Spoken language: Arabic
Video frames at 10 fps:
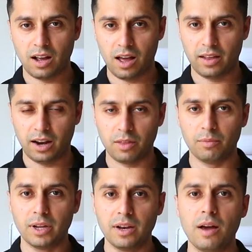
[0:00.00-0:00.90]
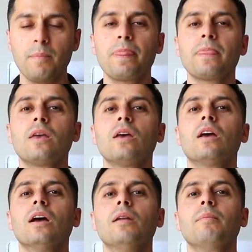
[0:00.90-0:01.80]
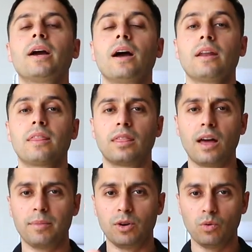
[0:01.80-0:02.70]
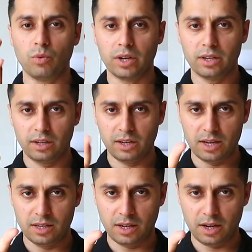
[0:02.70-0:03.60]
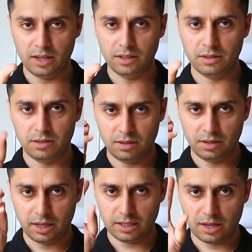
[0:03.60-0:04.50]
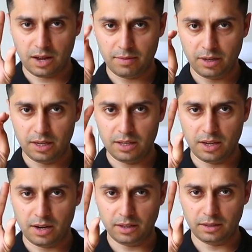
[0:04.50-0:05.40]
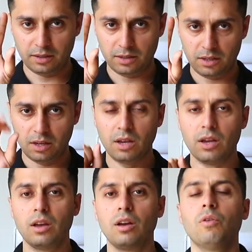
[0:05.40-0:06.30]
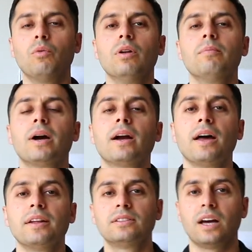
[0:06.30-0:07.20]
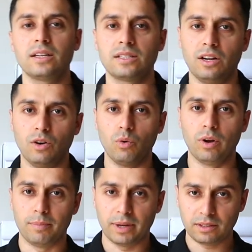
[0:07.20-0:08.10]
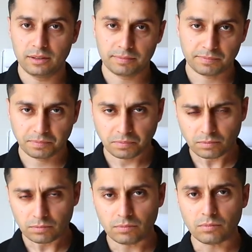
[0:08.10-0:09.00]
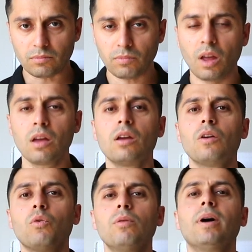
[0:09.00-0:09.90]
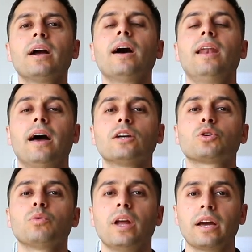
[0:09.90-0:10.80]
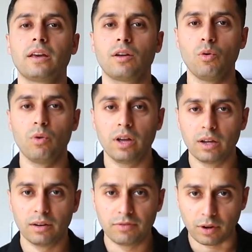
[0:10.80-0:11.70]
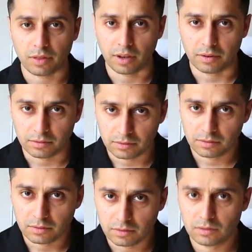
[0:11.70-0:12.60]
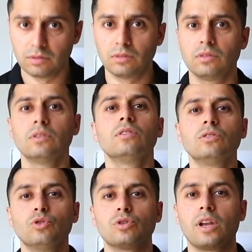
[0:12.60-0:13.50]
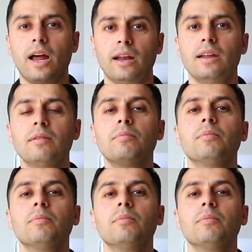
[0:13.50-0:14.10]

هذا العظم لهنا المكان الثامن هو الإيدينات الأصابع الإيدينات والمكان التاسع هو البطن والمكان العاشر والأخير هو الفخذين الجزء الأعلى